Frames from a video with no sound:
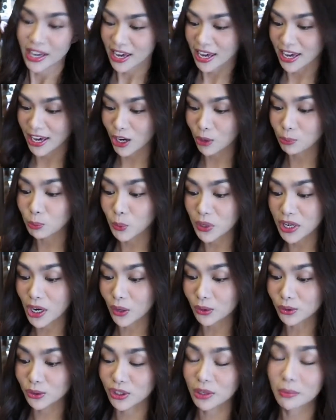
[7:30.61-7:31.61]
Eh, umuwi
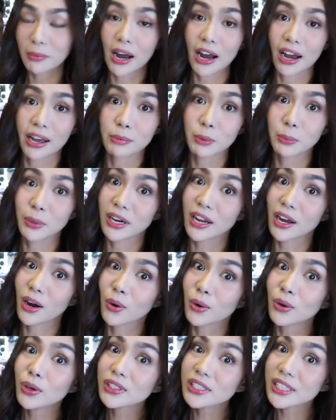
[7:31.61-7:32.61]
ako sa bahay. Bumili
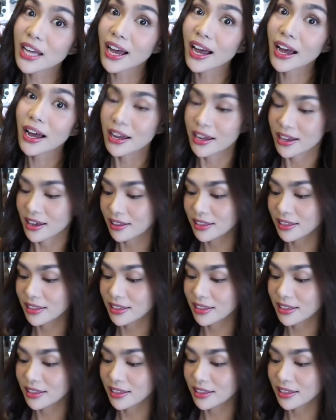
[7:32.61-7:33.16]
ako sa